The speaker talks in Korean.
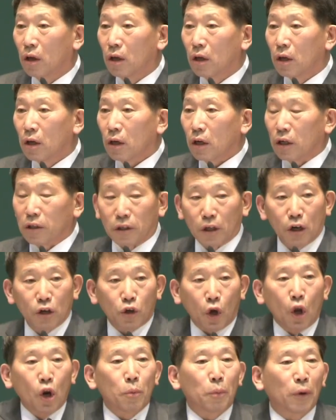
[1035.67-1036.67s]
그들을
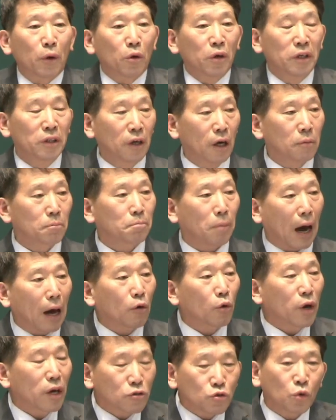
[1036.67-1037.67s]
괴롭히고 있는
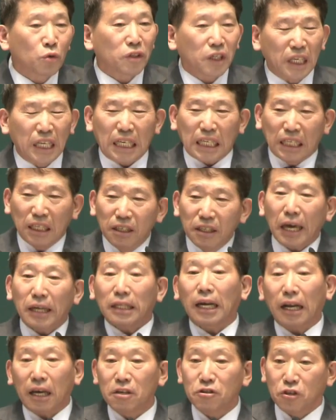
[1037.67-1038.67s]
바로의 손길이 크게
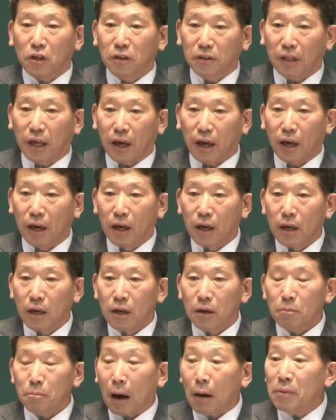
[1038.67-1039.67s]
달아 있을 때
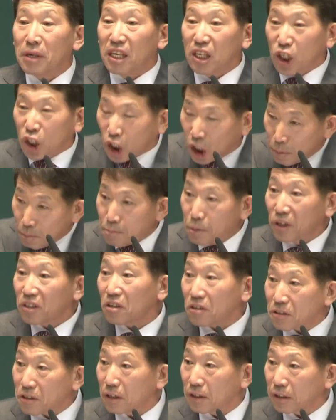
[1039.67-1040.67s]
밤이
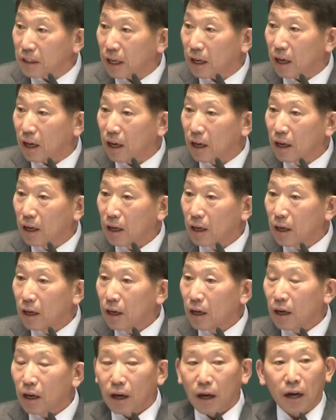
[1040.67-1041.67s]
깊어졌을 때
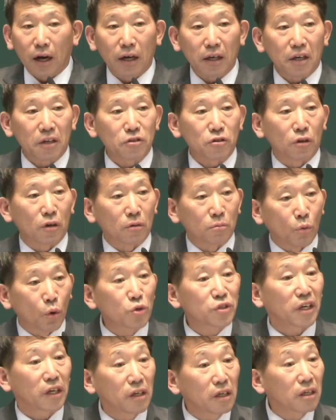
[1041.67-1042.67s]
하나님께서는
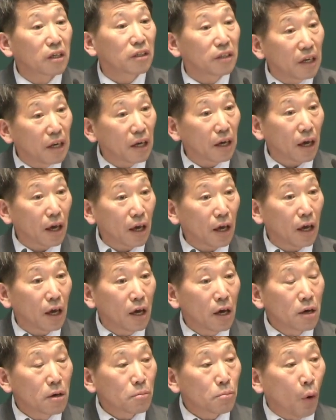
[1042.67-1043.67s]
모세를 그들에게
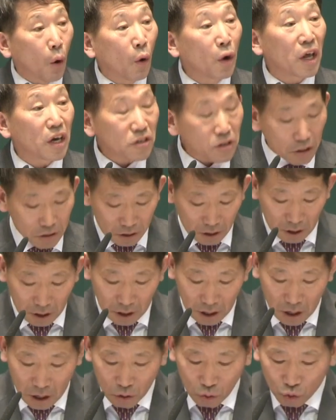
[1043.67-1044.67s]

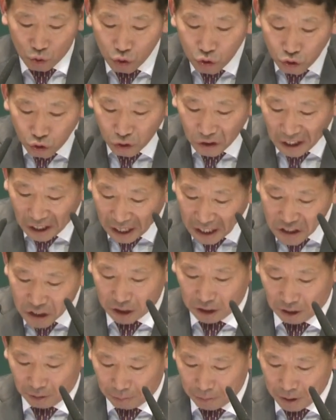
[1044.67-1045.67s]
보내셔서 구출해
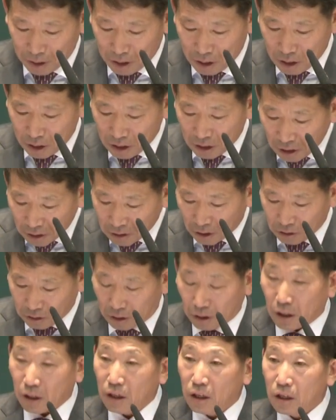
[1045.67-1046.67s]
내시는 이런
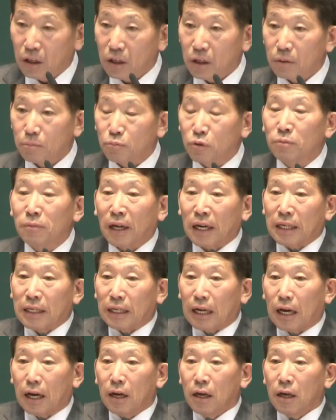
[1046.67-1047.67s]
것들 뿐만 아니라